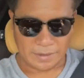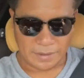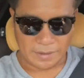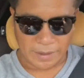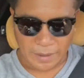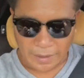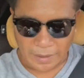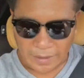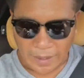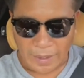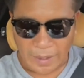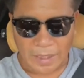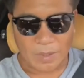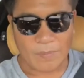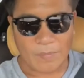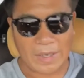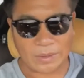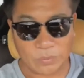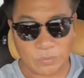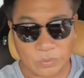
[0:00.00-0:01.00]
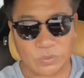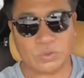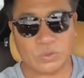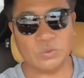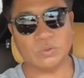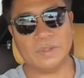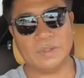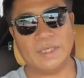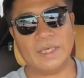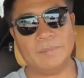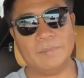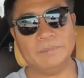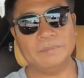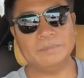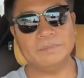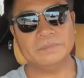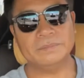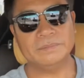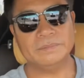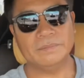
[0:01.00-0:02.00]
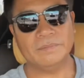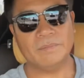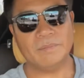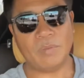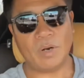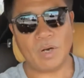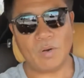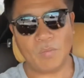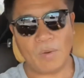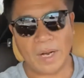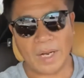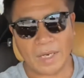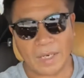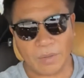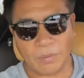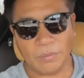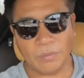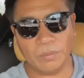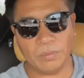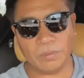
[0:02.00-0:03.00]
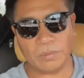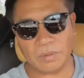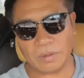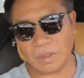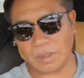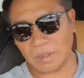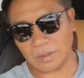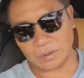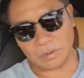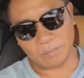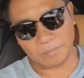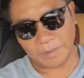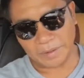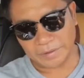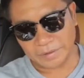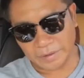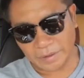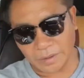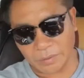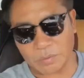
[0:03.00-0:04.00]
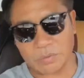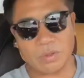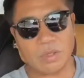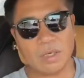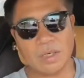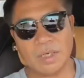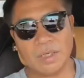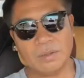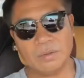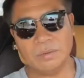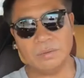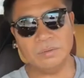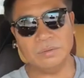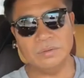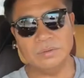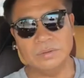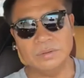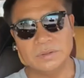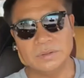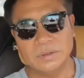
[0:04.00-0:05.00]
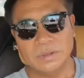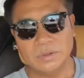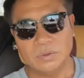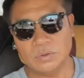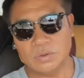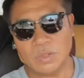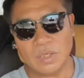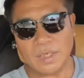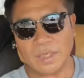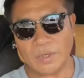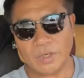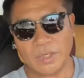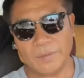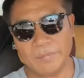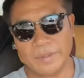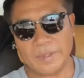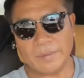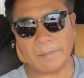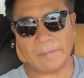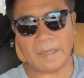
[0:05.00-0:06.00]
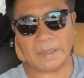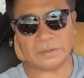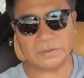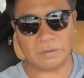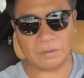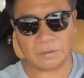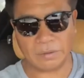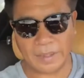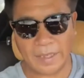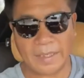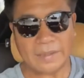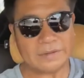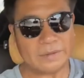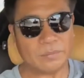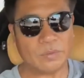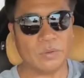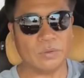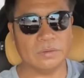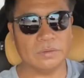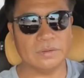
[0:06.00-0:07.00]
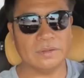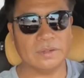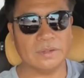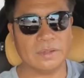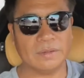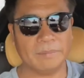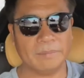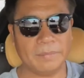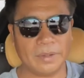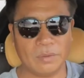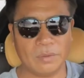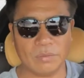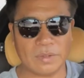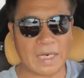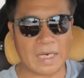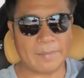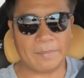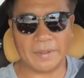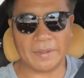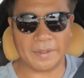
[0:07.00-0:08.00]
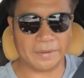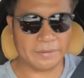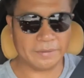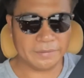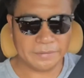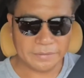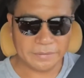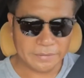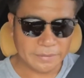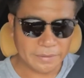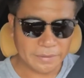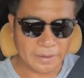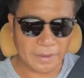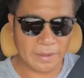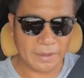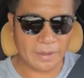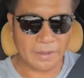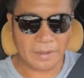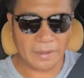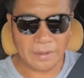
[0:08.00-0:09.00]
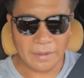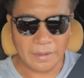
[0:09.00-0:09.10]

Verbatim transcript: นี่ขนาดระวังตัวสุดๆนะครับ เพราะว่าเขาก็ต้องไปเจอลูกน้องเขาลูกน้องเขาเนี่ยมีประมาณสองร้อยห้าสิบคนเป็นโรงงานผลิตนะฮะ